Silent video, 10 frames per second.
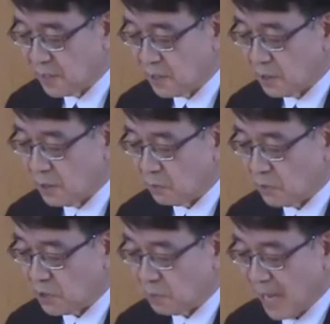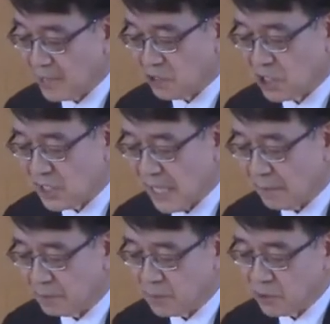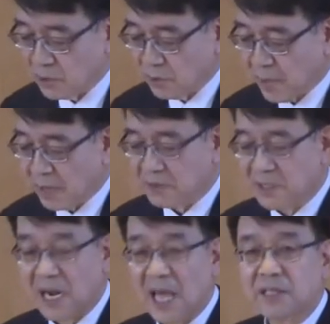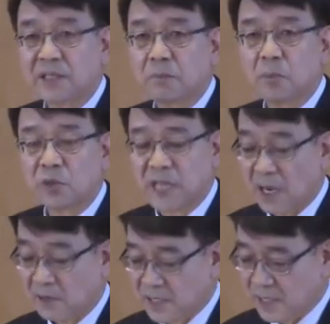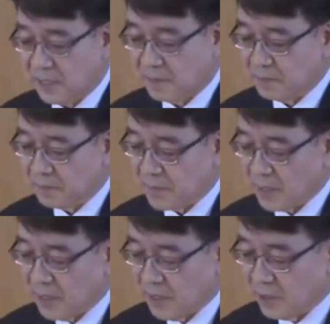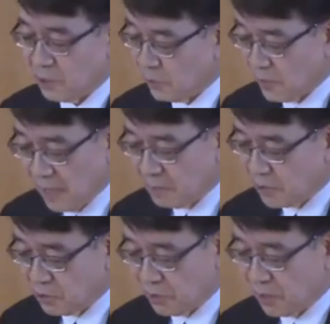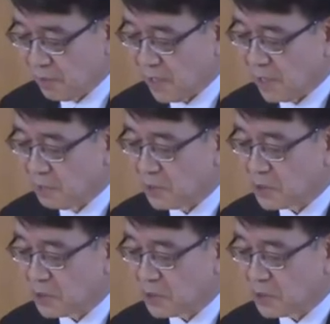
生命树上的果子，并且将他们放留在必死的必死之地。